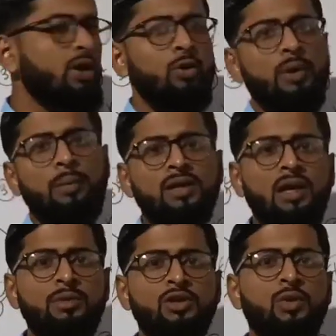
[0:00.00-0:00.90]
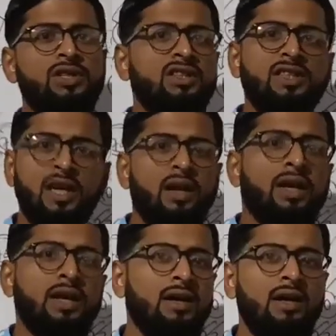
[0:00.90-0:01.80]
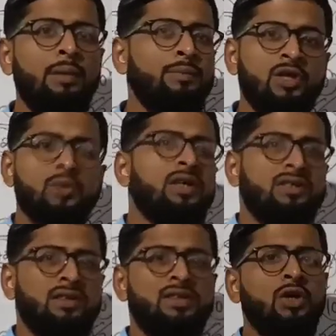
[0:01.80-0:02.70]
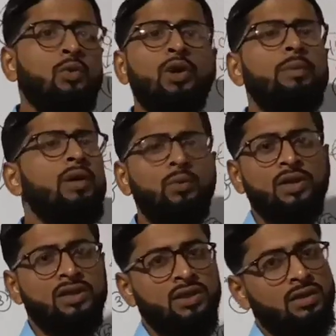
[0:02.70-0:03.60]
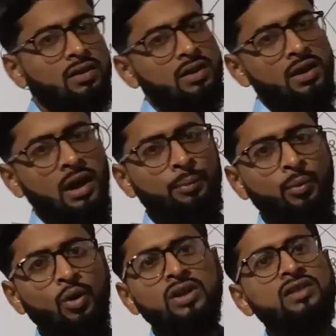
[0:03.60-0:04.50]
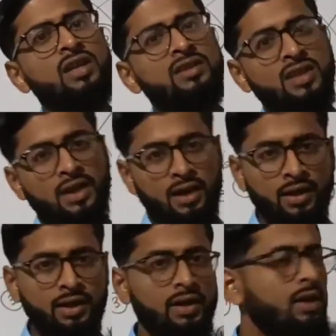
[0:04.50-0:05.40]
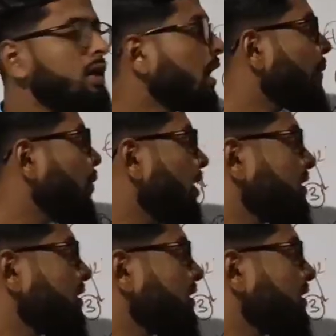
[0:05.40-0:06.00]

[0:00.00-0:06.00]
टॉपिक के ऊपर पंद्रह बीस क्वेश्चन कर लेंगे ना आप विश्वास कीजिए कोई भी क्वेश्चन आप बहुत आसानी से कर लेंगे आप